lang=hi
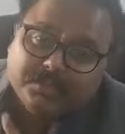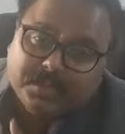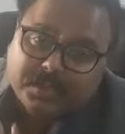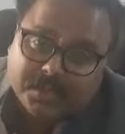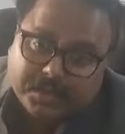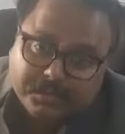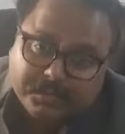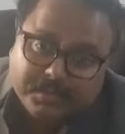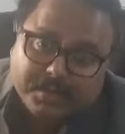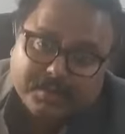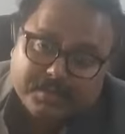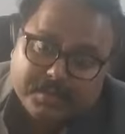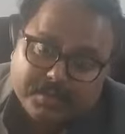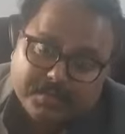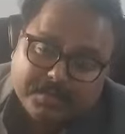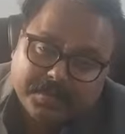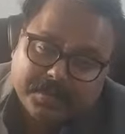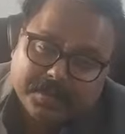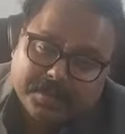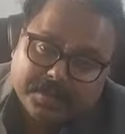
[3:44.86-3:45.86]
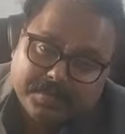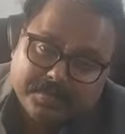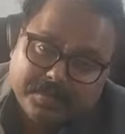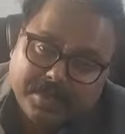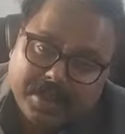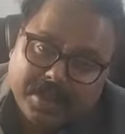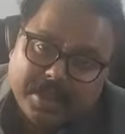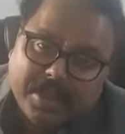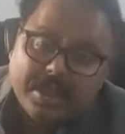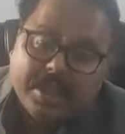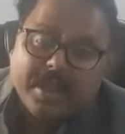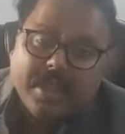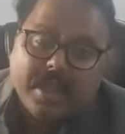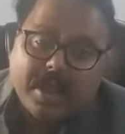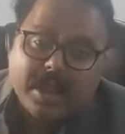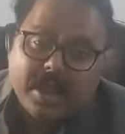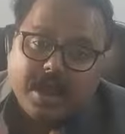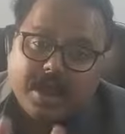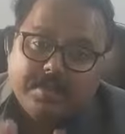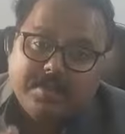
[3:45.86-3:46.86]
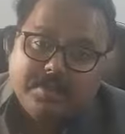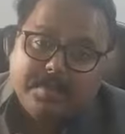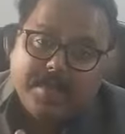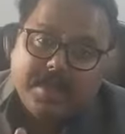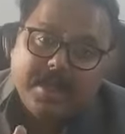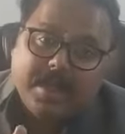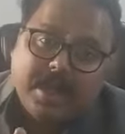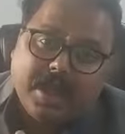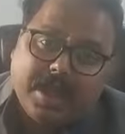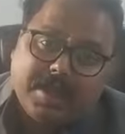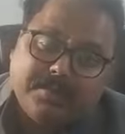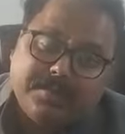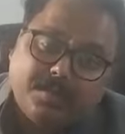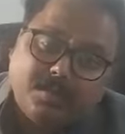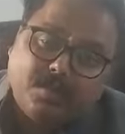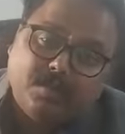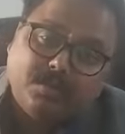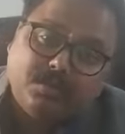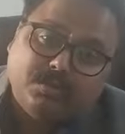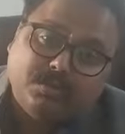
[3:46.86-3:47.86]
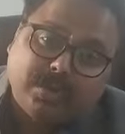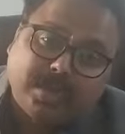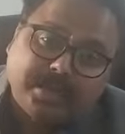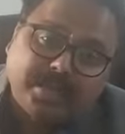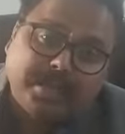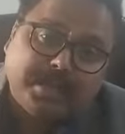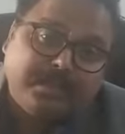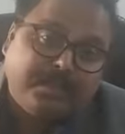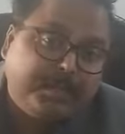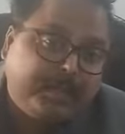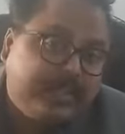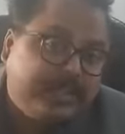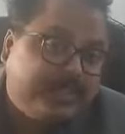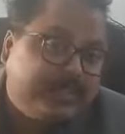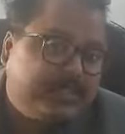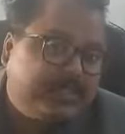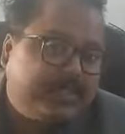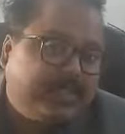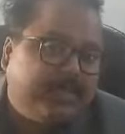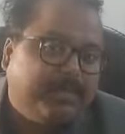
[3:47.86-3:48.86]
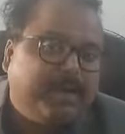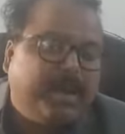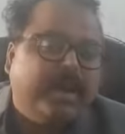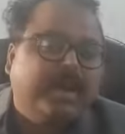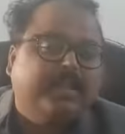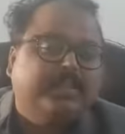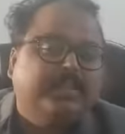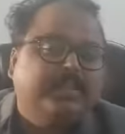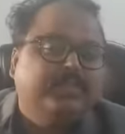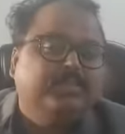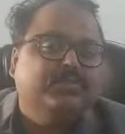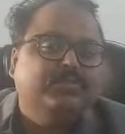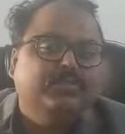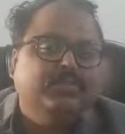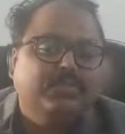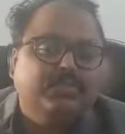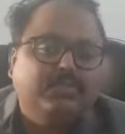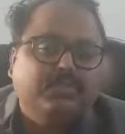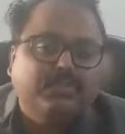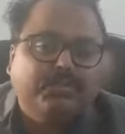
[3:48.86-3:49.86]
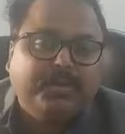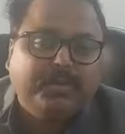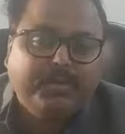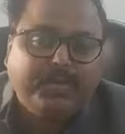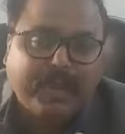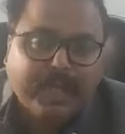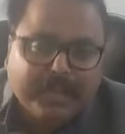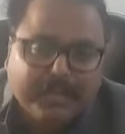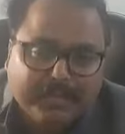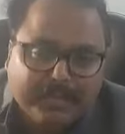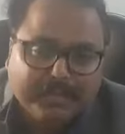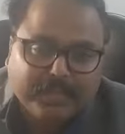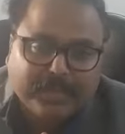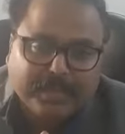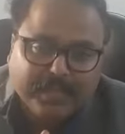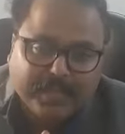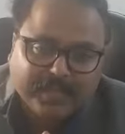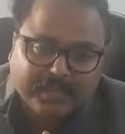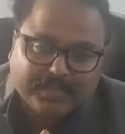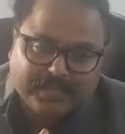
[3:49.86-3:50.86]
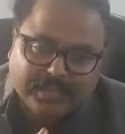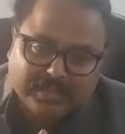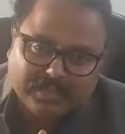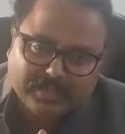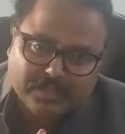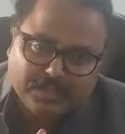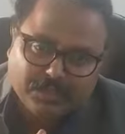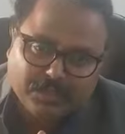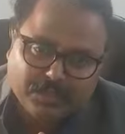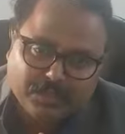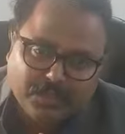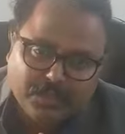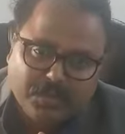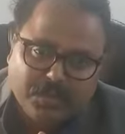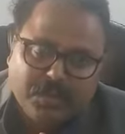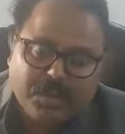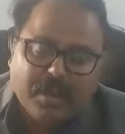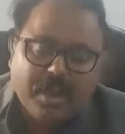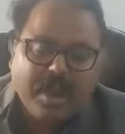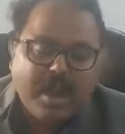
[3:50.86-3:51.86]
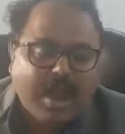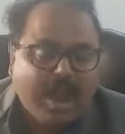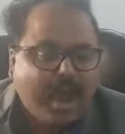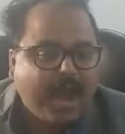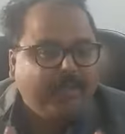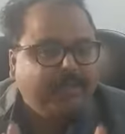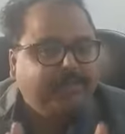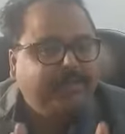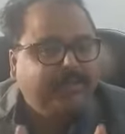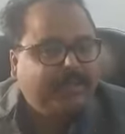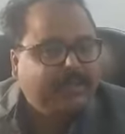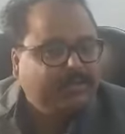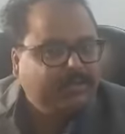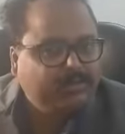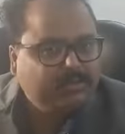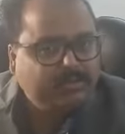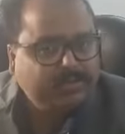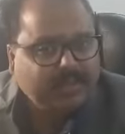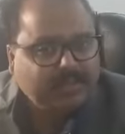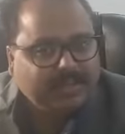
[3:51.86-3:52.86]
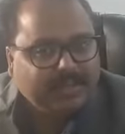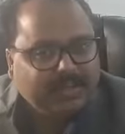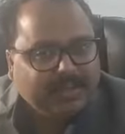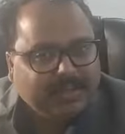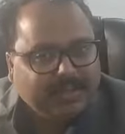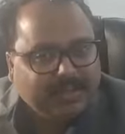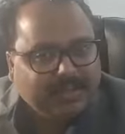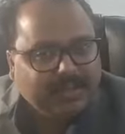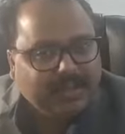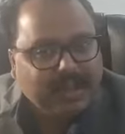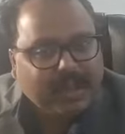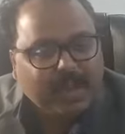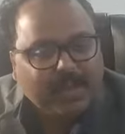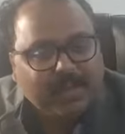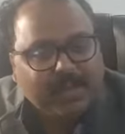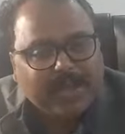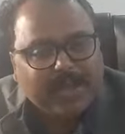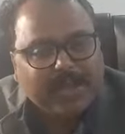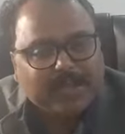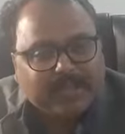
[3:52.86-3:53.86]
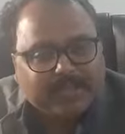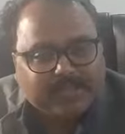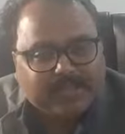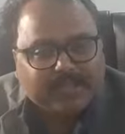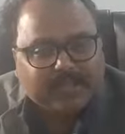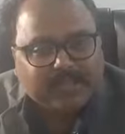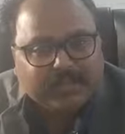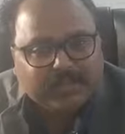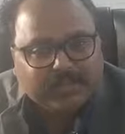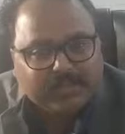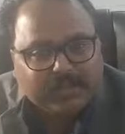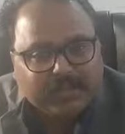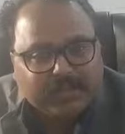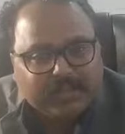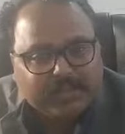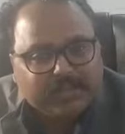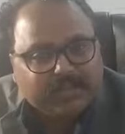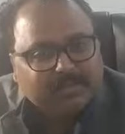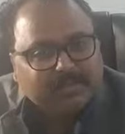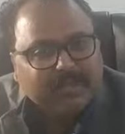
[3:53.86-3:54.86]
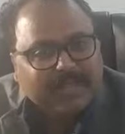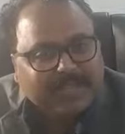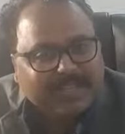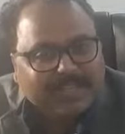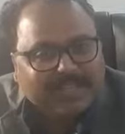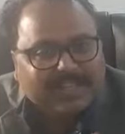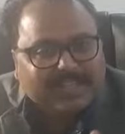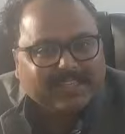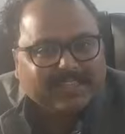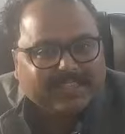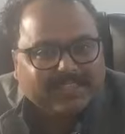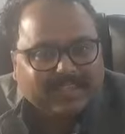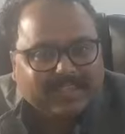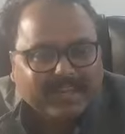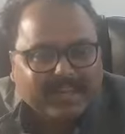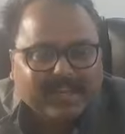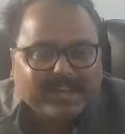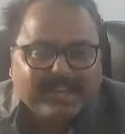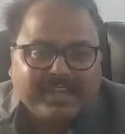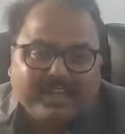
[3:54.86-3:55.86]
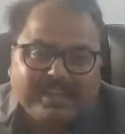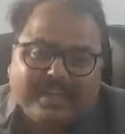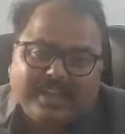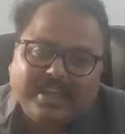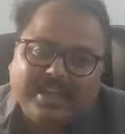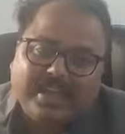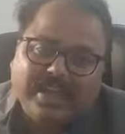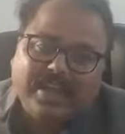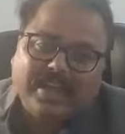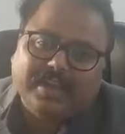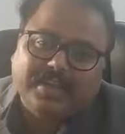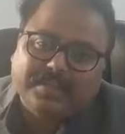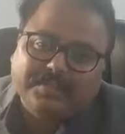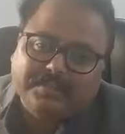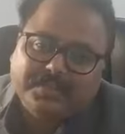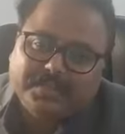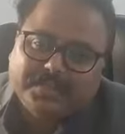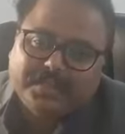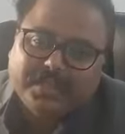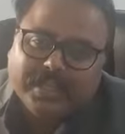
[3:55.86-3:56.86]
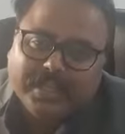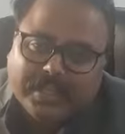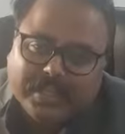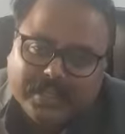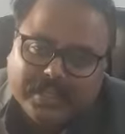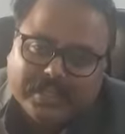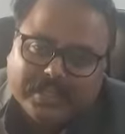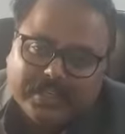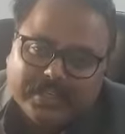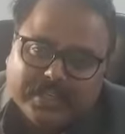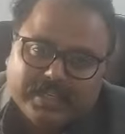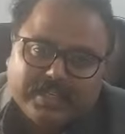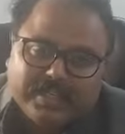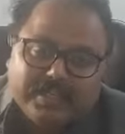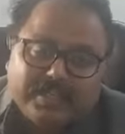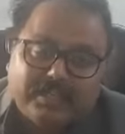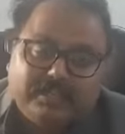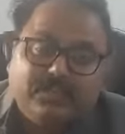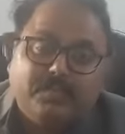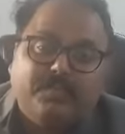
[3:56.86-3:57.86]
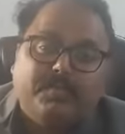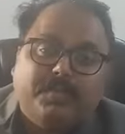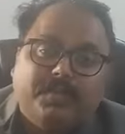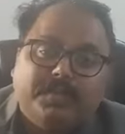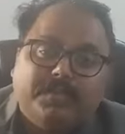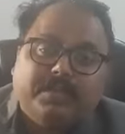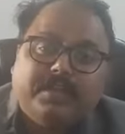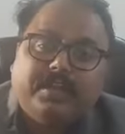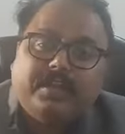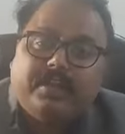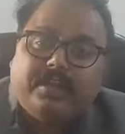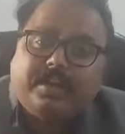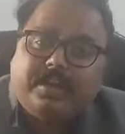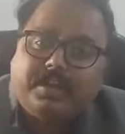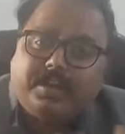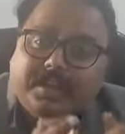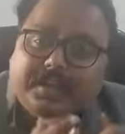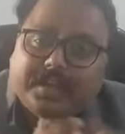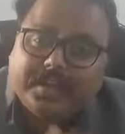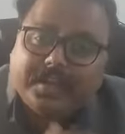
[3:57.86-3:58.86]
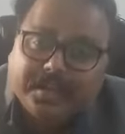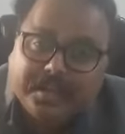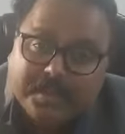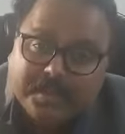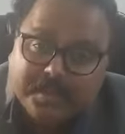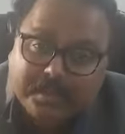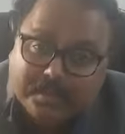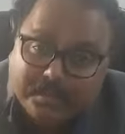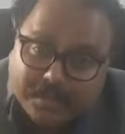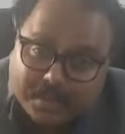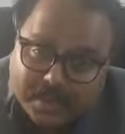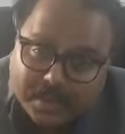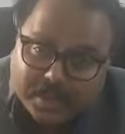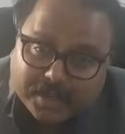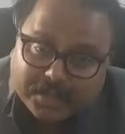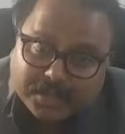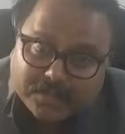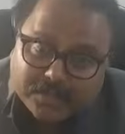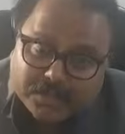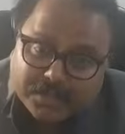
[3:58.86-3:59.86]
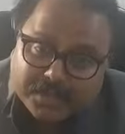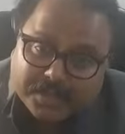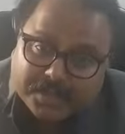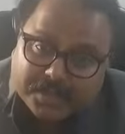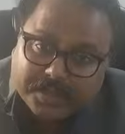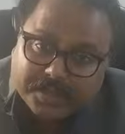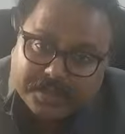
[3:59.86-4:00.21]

यूनिट हम डेवलप नहीं कर अब मैं आपको 2025 के भारत की चुनौतियों के बारे में बताना चाहता हूं आप जरा सोचिए हमारे इंजीनियरिंग कॉलेजेस में किस कैटेगरी की आर्टिफिशियल इंटेलिजेंस और मशीन लर्निंग की पढ़ाई हो रही